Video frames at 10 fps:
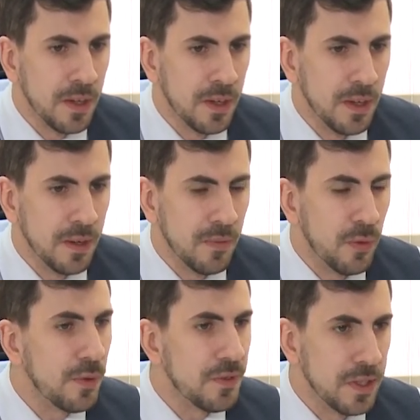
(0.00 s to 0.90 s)
Э,
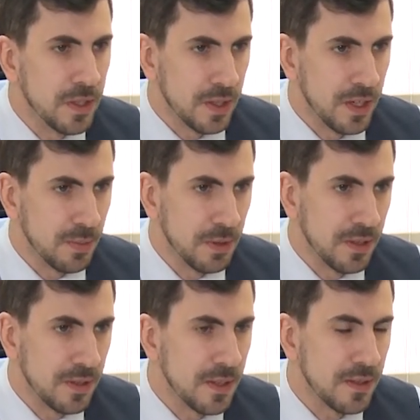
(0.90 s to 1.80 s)
во всех
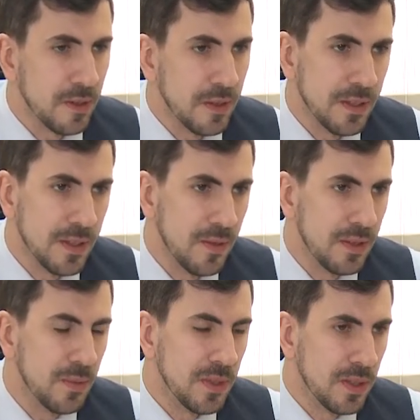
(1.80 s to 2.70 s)
транспортных средствах, вне
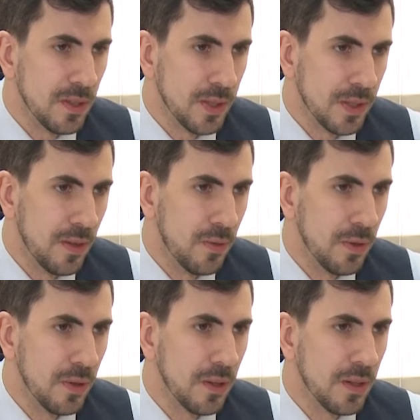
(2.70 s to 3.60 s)
зависимости от
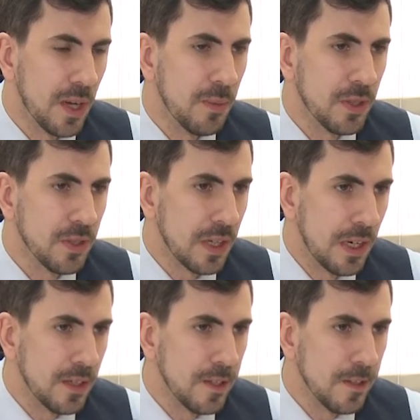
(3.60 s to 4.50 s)
того, э,
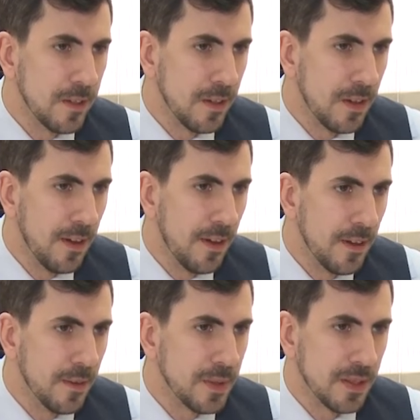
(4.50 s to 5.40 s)
коммерческие они
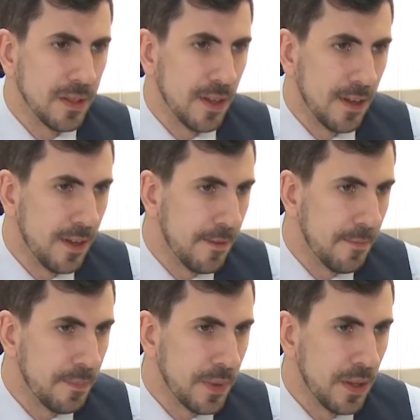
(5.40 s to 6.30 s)
или социальные.
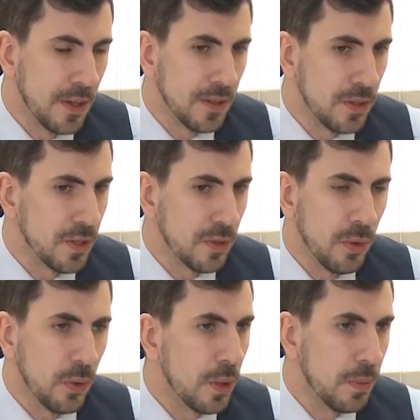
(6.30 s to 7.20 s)
Сейчас
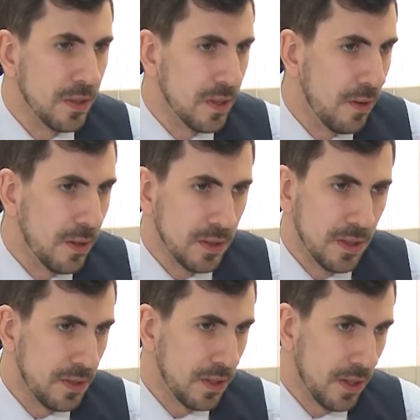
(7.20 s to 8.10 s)
льготы предоставляются
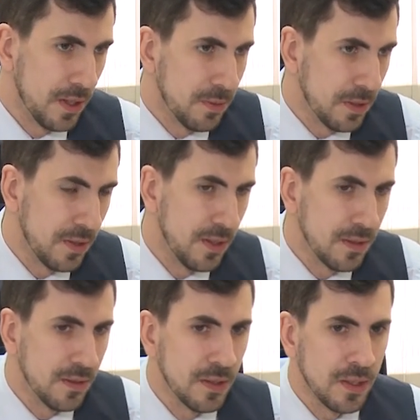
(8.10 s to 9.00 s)
на всех транспортных
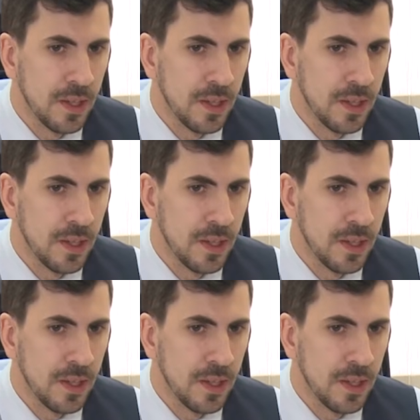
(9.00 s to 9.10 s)
средствах.